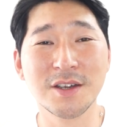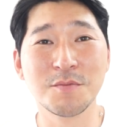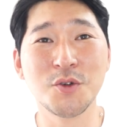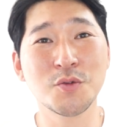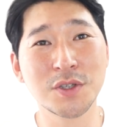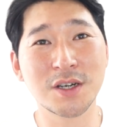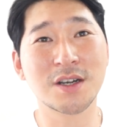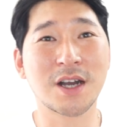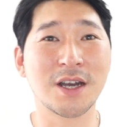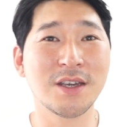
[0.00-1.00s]

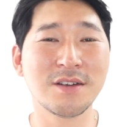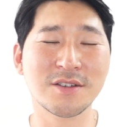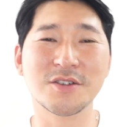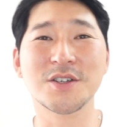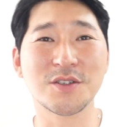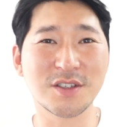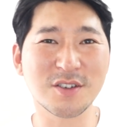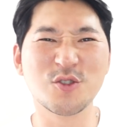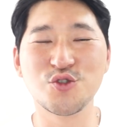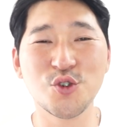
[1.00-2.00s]
미용사가 가위는 그렇게
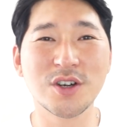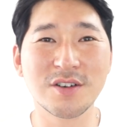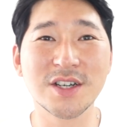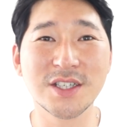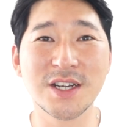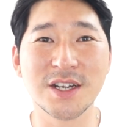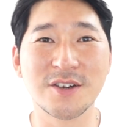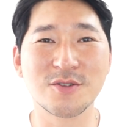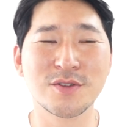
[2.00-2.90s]
중요한 것 같진 않아요.